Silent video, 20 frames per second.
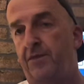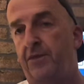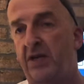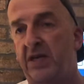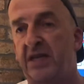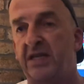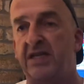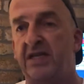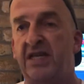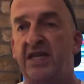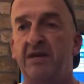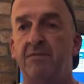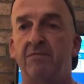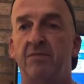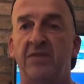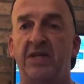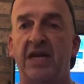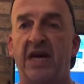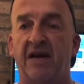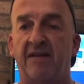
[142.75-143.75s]
für ihr
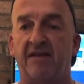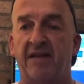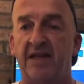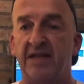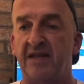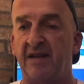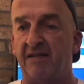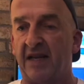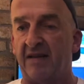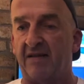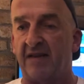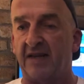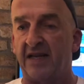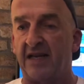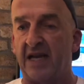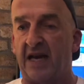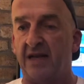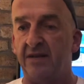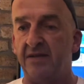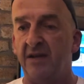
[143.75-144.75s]
Team die Akzente setzen
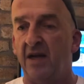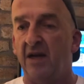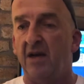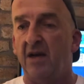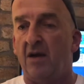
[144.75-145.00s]
kann.